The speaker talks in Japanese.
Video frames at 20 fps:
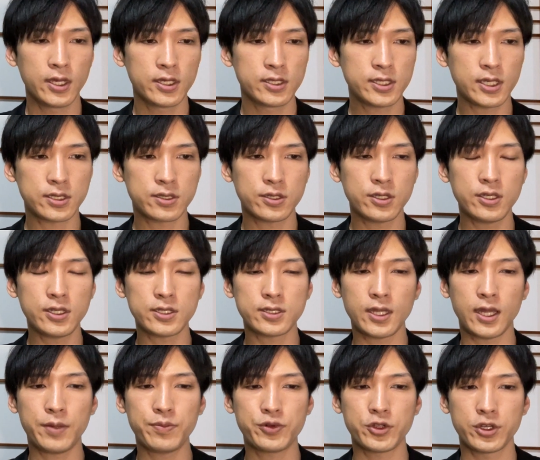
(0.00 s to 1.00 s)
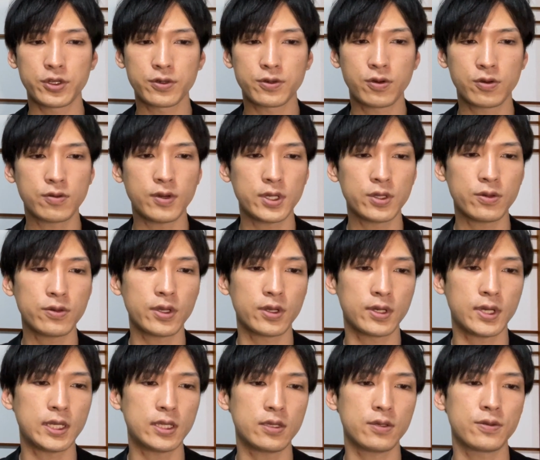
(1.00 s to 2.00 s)
じゃあ次にですね、アップル。ここはどうなの
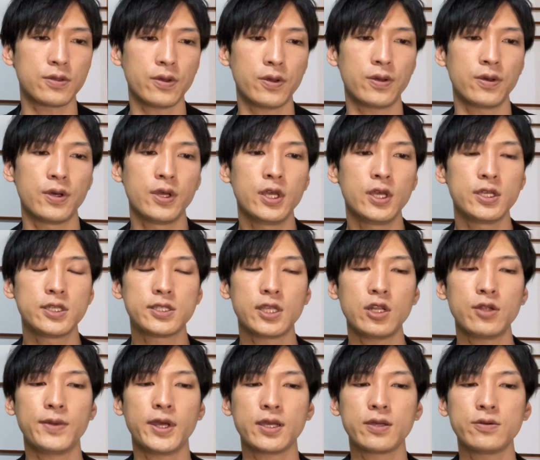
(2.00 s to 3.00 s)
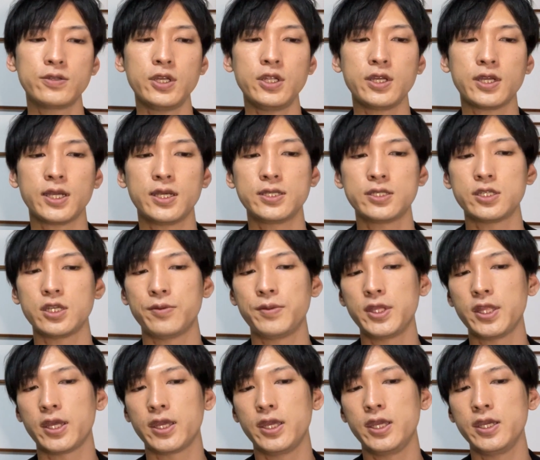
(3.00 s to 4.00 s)
かっていうと、下の マックディー に関してはま
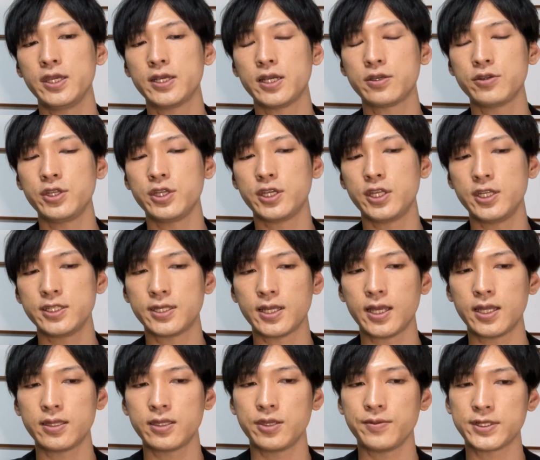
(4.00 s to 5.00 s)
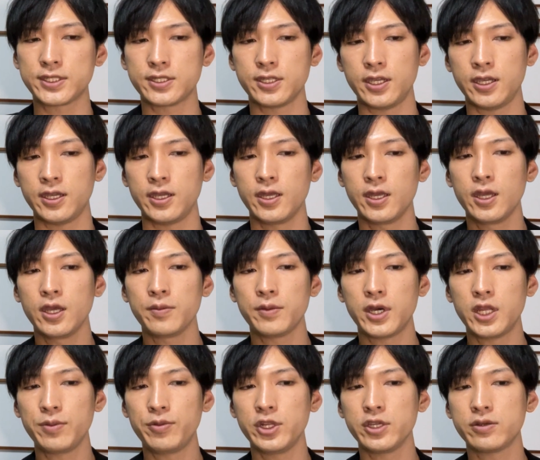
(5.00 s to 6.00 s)
だ鋭角に切り下がっていますし、
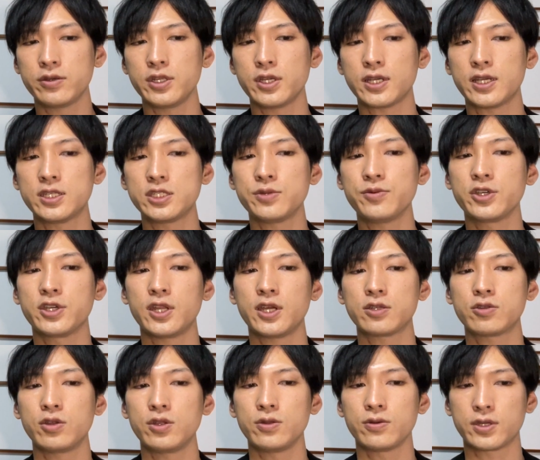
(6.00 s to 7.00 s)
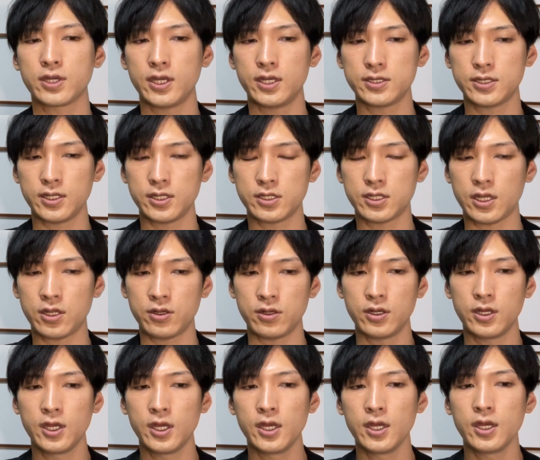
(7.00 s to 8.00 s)
パラボリックに関しても下落トレンドを形成してい
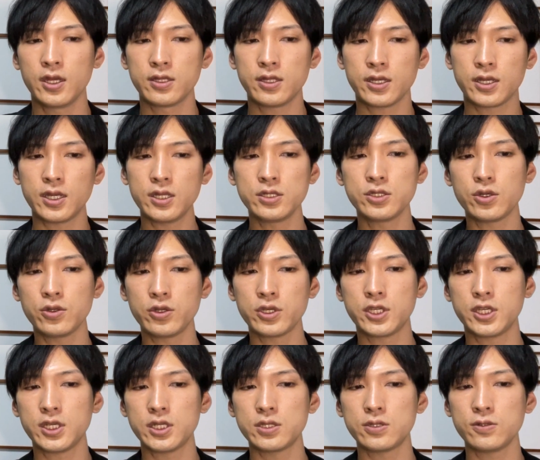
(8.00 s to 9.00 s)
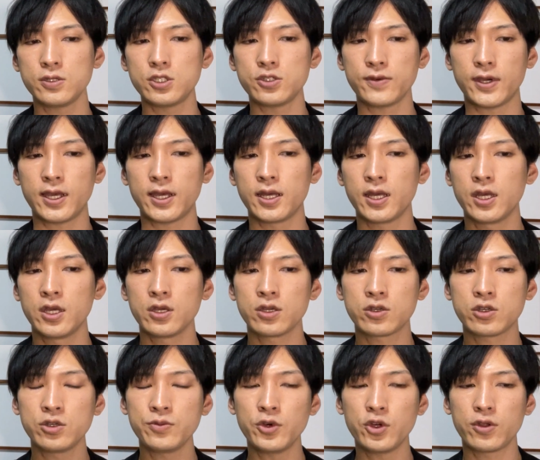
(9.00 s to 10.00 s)
る。で、現状の日足の位置は、
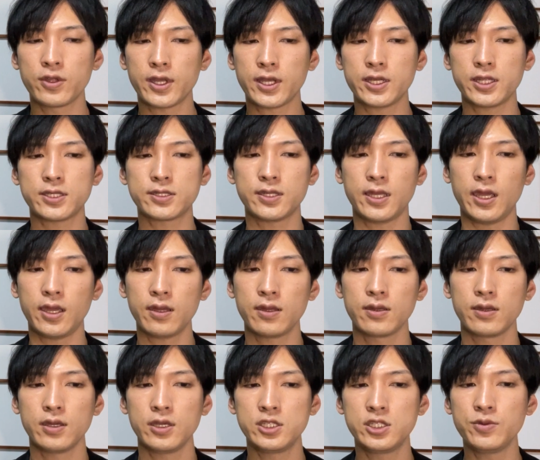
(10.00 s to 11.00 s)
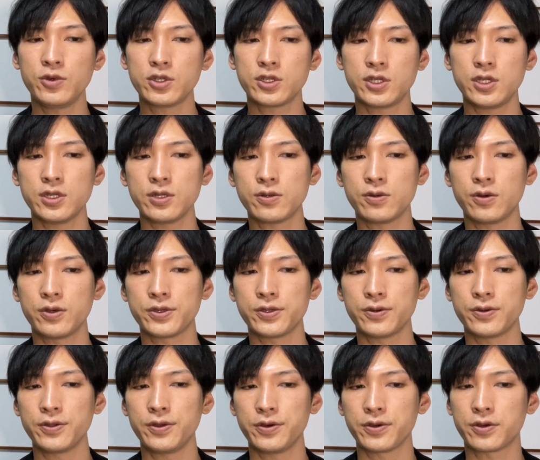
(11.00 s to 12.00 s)
雲の中ですね、一目均衡表
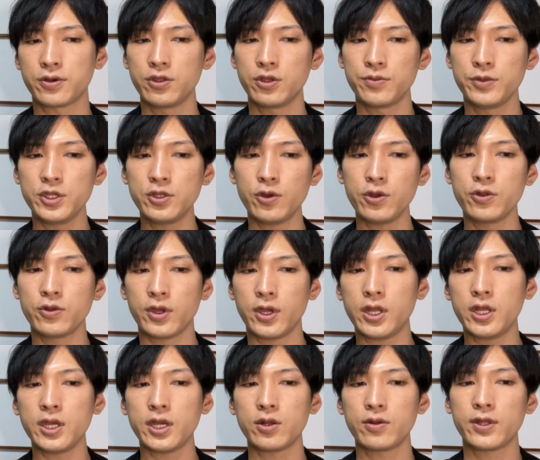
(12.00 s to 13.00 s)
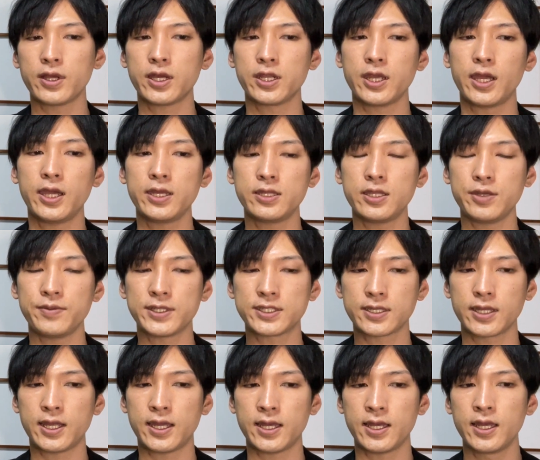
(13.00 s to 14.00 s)
のこの緑のエリアの中に入っています
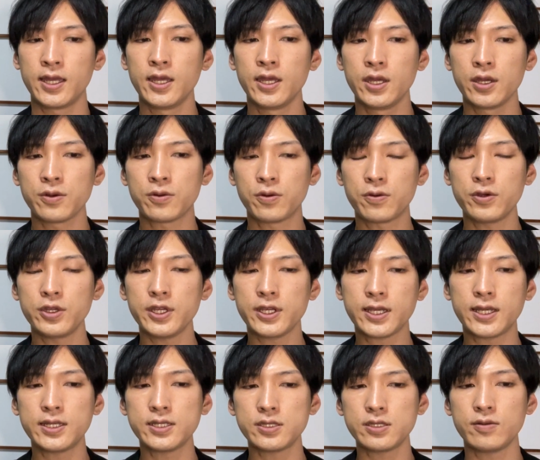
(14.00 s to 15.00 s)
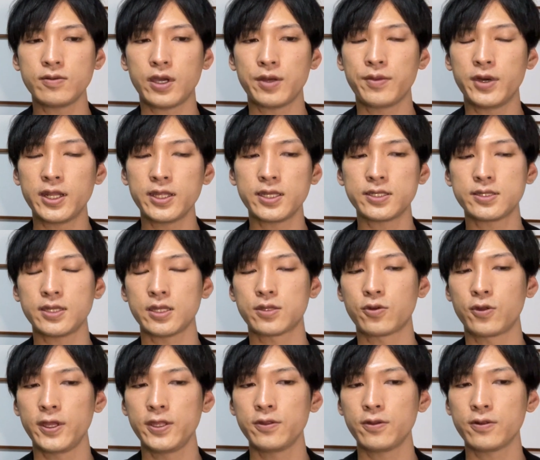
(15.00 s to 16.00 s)
から、ここに関してはまだですね、
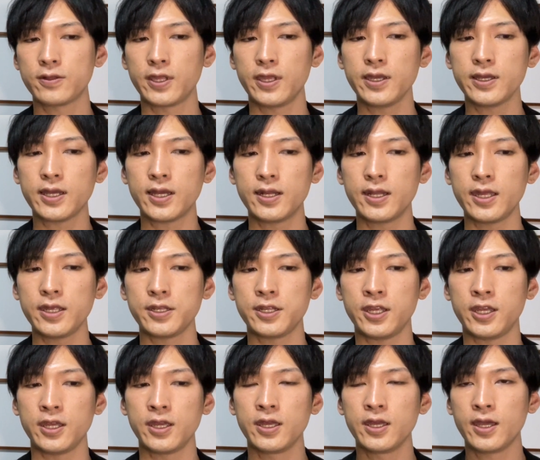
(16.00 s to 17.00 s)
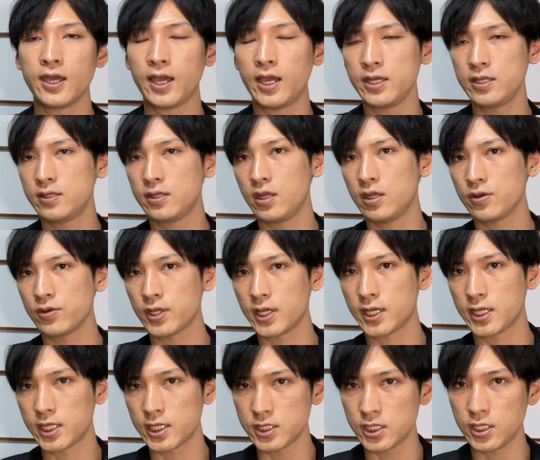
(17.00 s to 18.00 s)
トレンドの転換ラインに入っているような
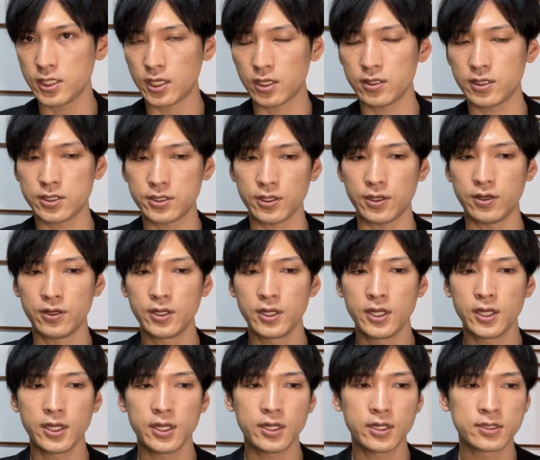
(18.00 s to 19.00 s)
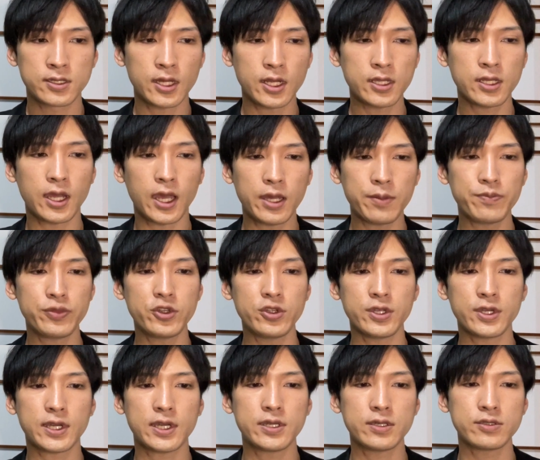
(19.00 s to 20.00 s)
形になるんですよ。さらにアップル
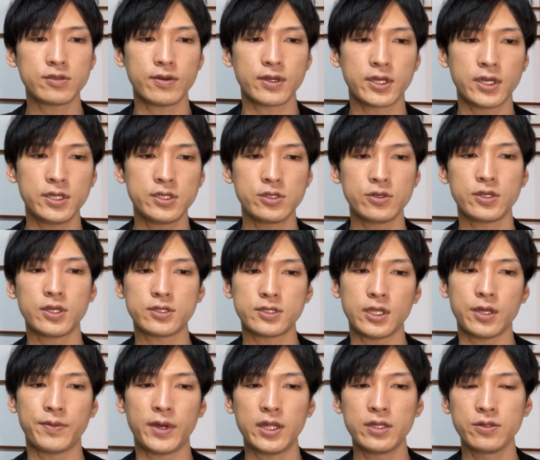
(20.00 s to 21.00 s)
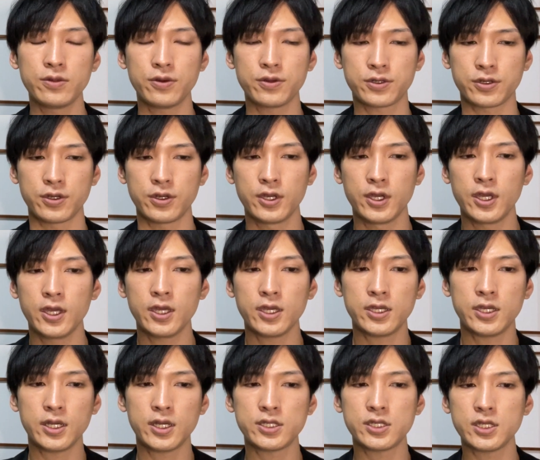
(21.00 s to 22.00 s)
に関しては現状ですね、バンド奥、
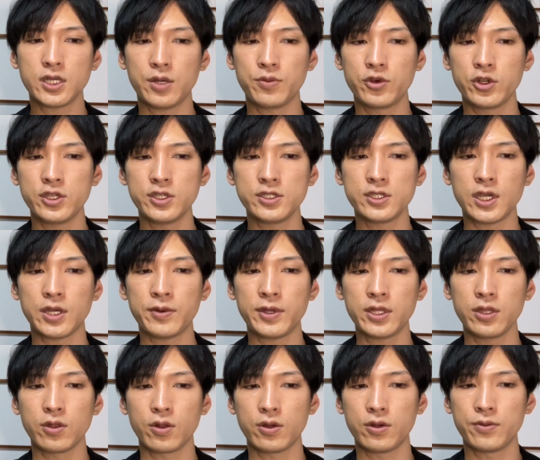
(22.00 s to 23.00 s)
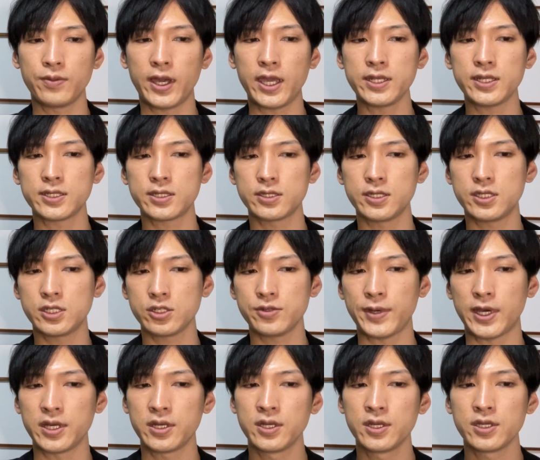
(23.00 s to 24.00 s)
日足がボリンジャーバンドのマイナスに
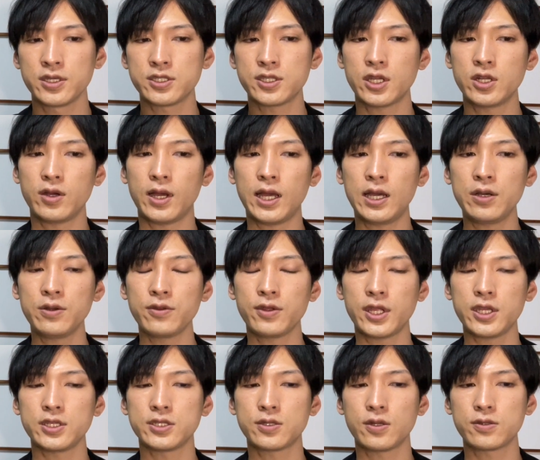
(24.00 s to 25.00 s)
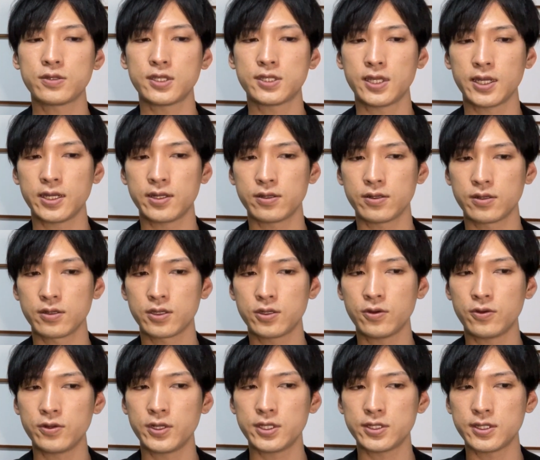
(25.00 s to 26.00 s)
シグマ、下の青のラインに沿って下がる
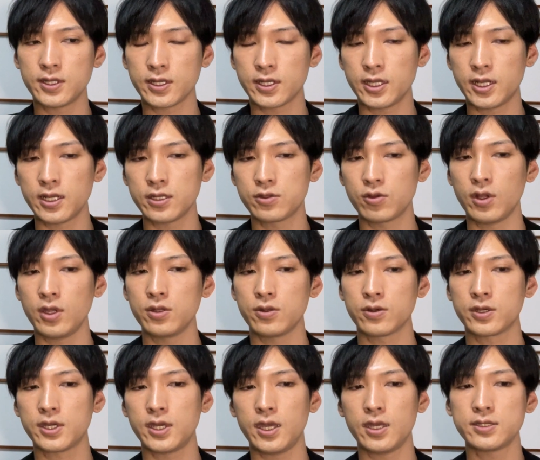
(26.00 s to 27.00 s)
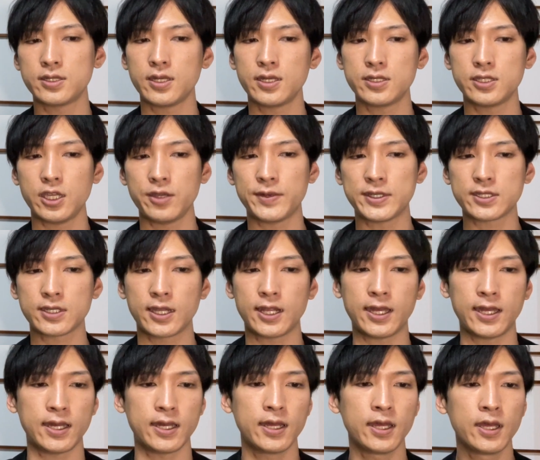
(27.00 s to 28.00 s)
強烈な下落トレンドを形成していますか
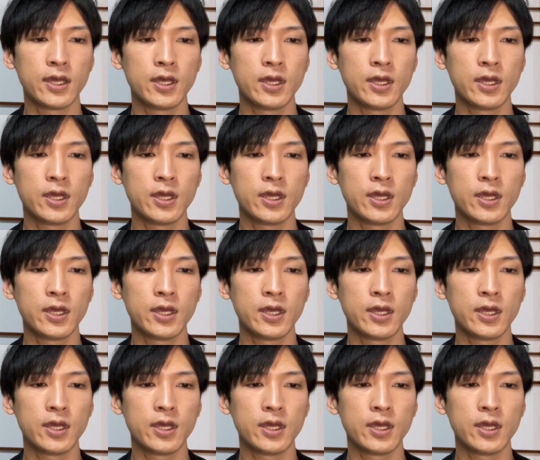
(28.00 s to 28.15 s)
ら、